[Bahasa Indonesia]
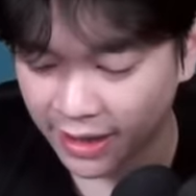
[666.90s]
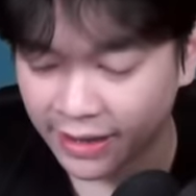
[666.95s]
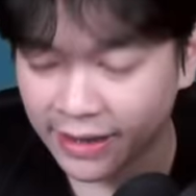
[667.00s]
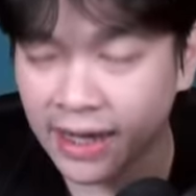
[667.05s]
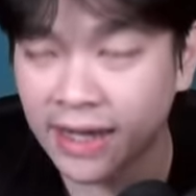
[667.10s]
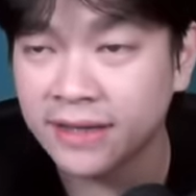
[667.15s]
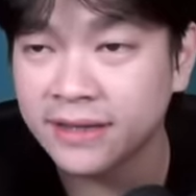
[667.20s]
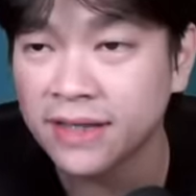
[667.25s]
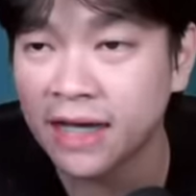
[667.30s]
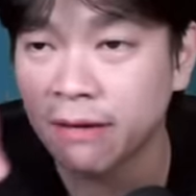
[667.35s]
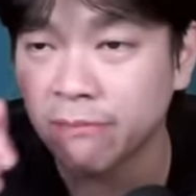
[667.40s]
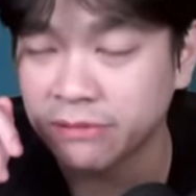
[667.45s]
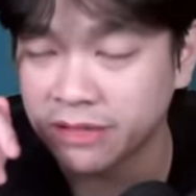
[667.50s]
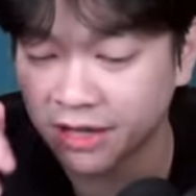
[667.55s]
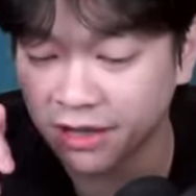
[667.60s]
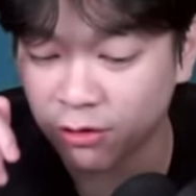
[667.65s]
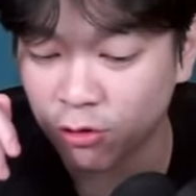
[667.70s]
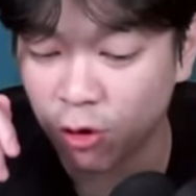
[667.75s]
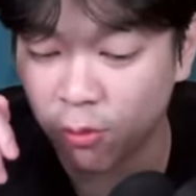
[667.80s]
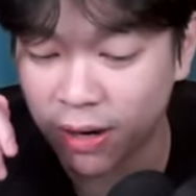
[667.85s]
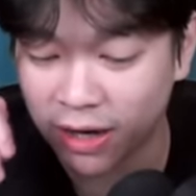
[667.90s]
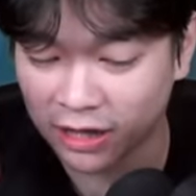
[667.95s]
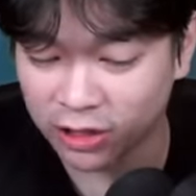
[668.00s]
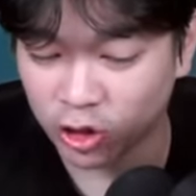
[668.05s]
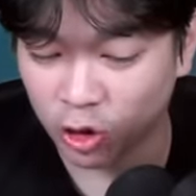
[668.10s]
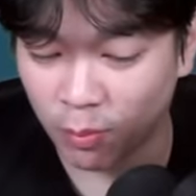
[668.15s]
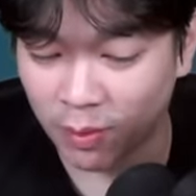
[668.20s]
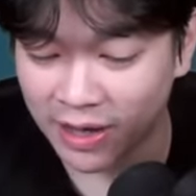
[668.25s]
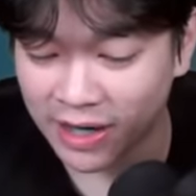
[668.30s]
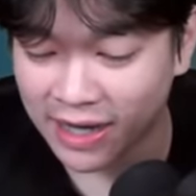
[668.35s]
Nanti abis ini gue bakal
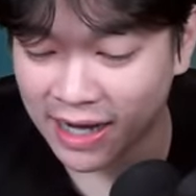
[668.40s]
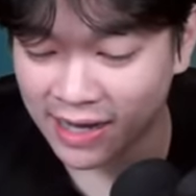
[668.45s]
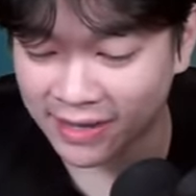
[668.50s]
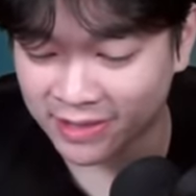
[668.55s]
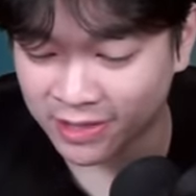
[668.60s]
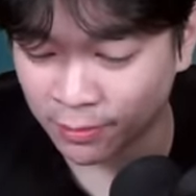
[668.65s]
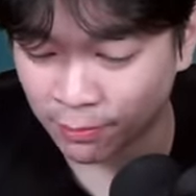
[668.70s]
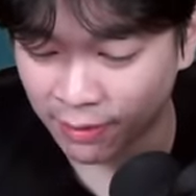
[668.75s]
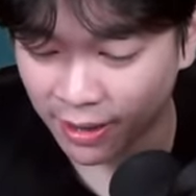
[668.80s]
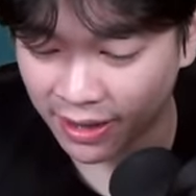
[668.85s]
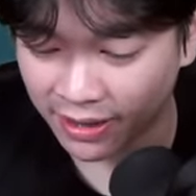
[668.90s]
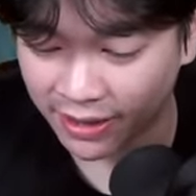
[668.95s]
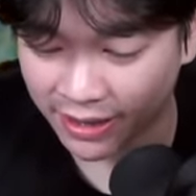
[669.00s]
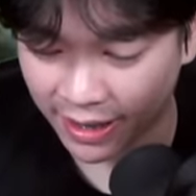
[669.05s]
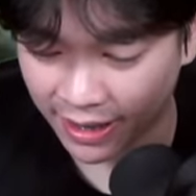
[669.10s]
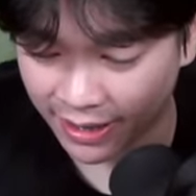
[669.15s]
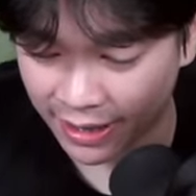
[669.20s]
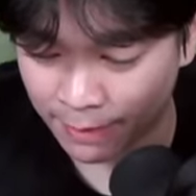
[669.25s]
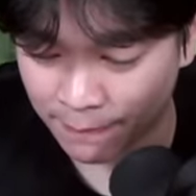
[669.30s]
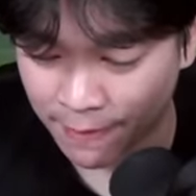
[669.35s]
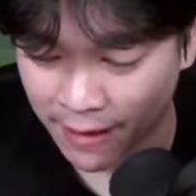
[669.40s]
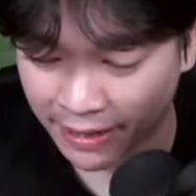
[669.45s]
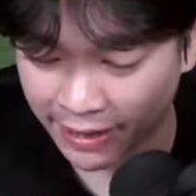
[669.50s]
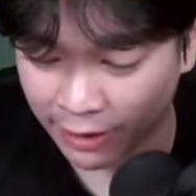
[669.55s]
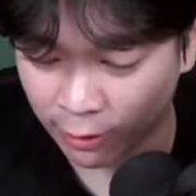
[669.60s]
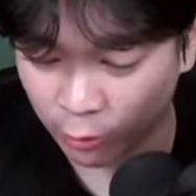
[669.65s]
coba di custom lagi ya dan pakai